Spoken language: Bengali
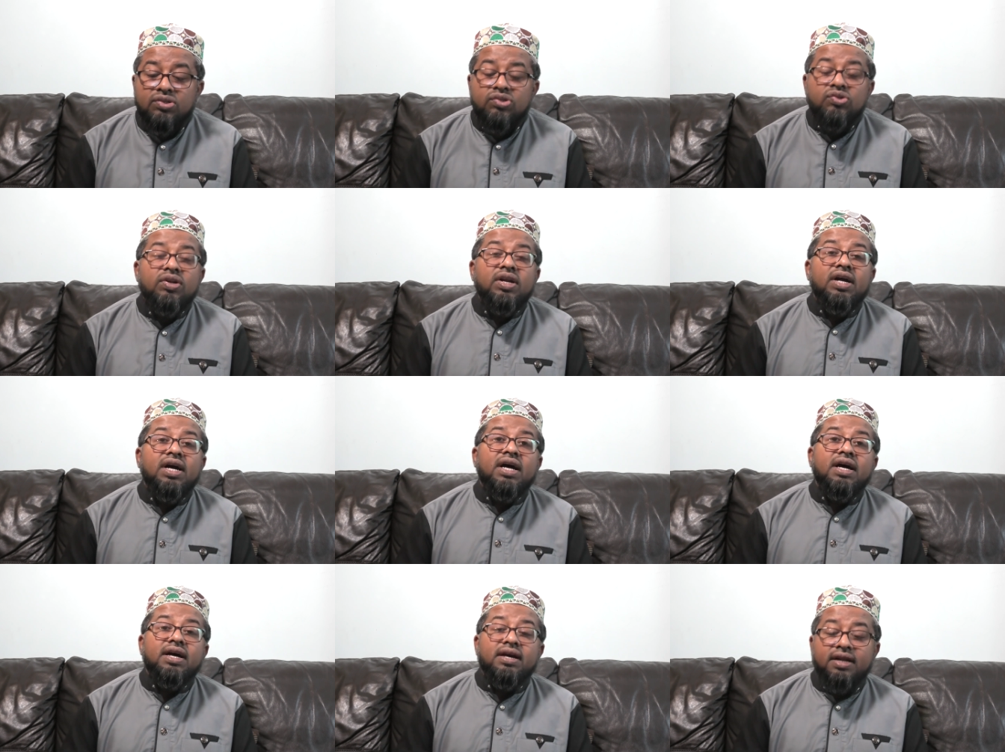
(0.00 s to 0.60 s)

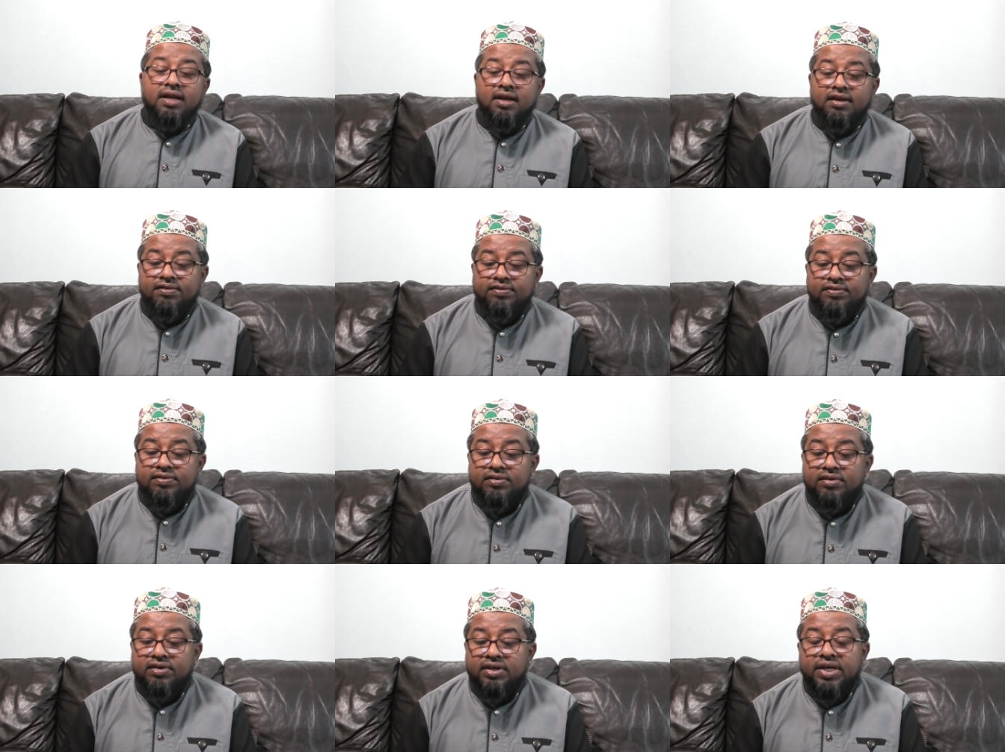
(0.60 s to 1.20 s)
সূরা আরাফ
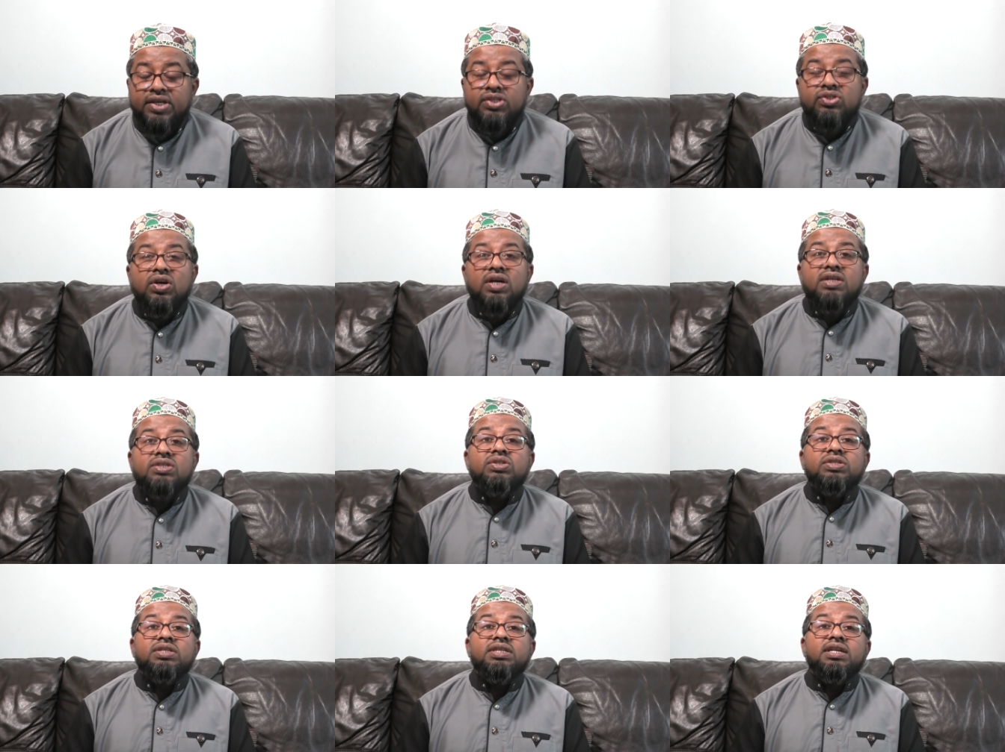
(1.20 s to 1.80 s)

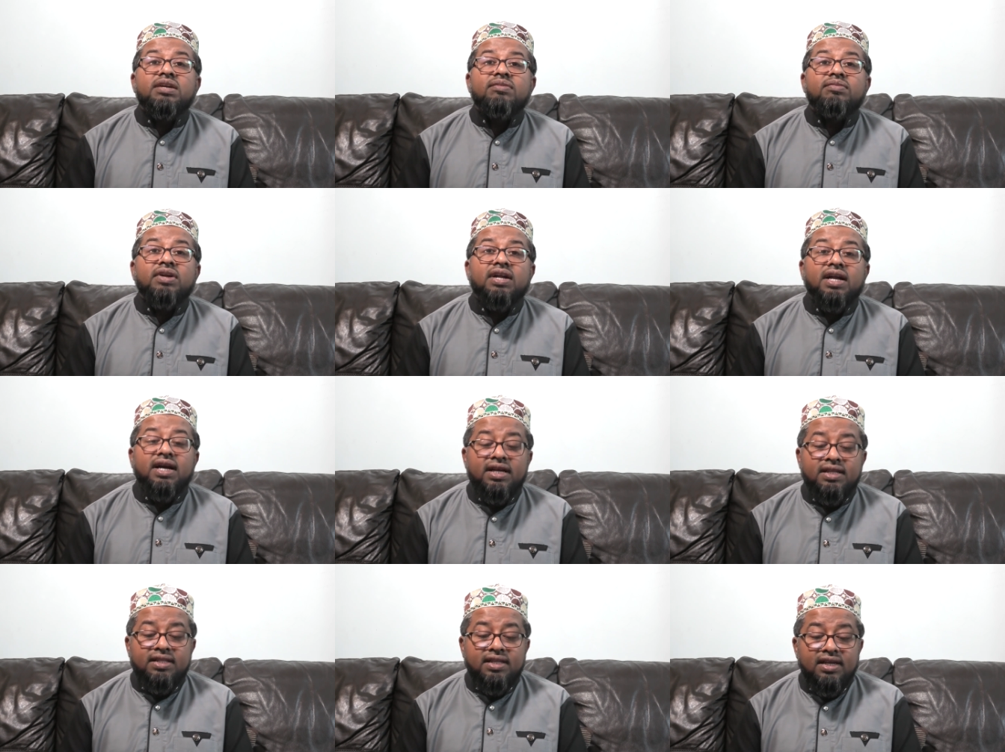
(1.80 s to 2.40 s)
168 নম্বর
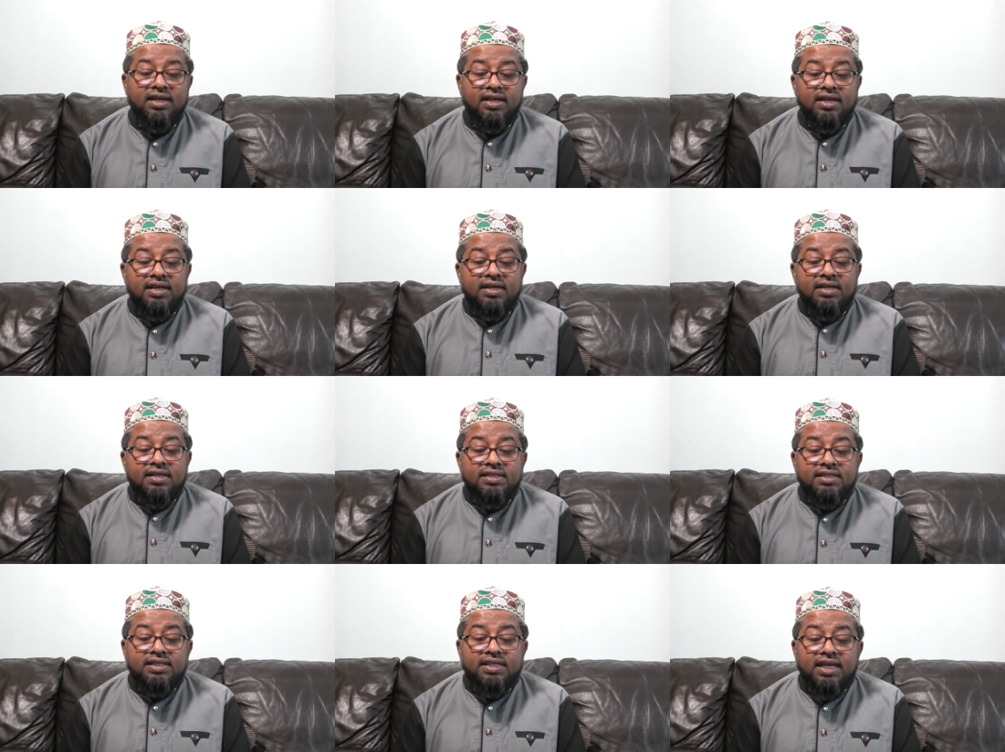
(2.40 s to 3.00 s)
আয়াত
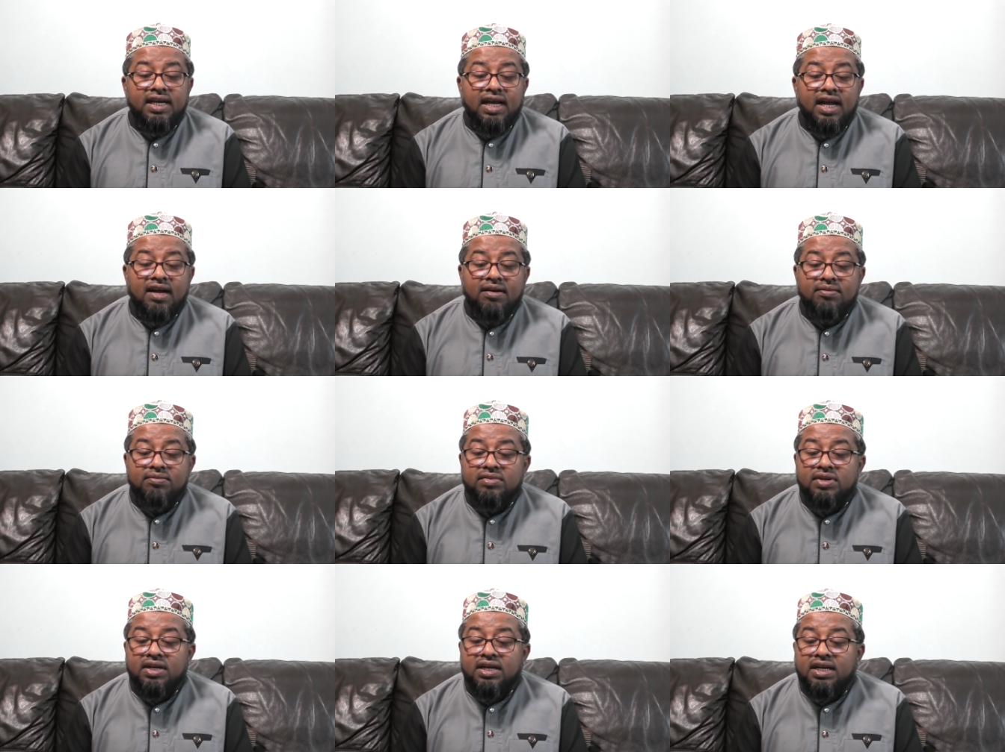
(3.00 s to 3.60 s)
যে
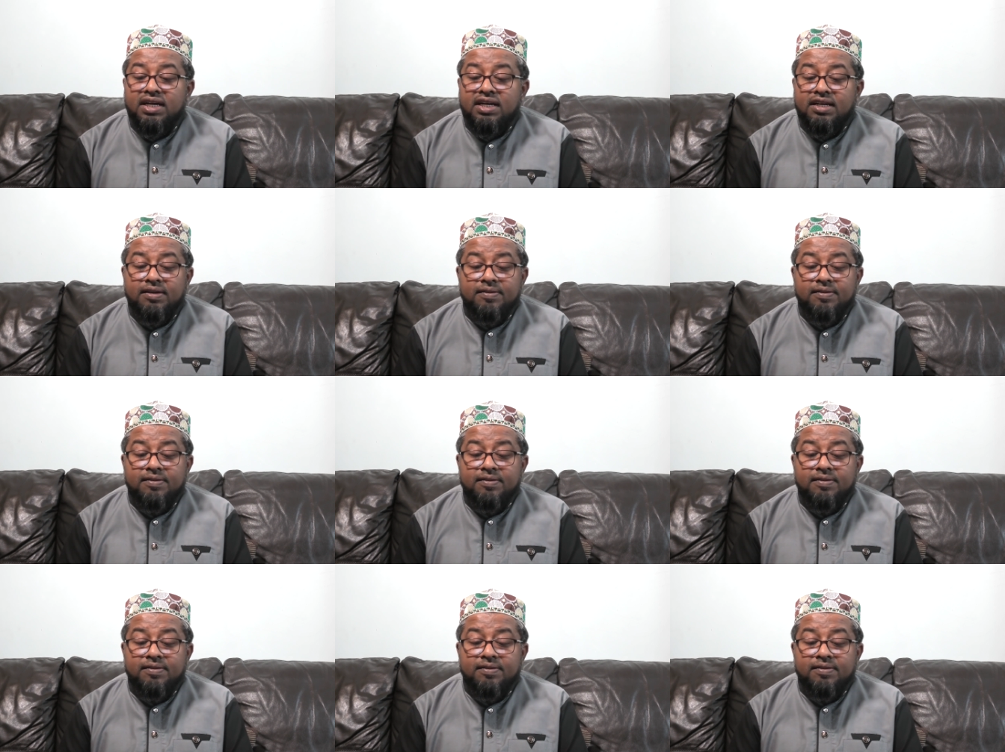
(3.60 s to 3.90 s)
আমরা